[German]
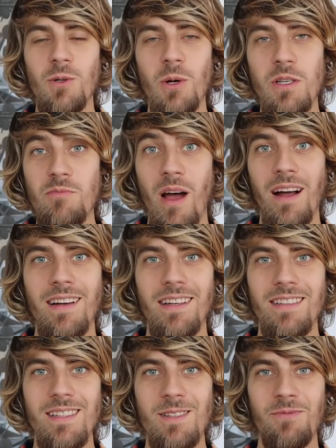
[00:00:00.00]
auf Rohkost machen
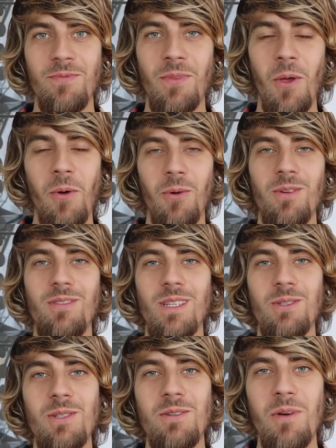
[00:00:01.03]
kannst und
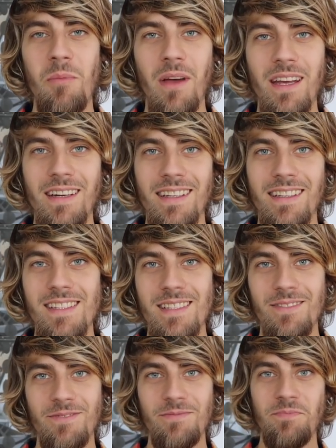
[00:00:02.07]
wie du sie vermeiden
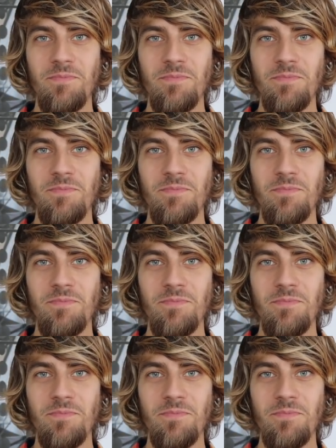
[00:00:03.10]
kannst.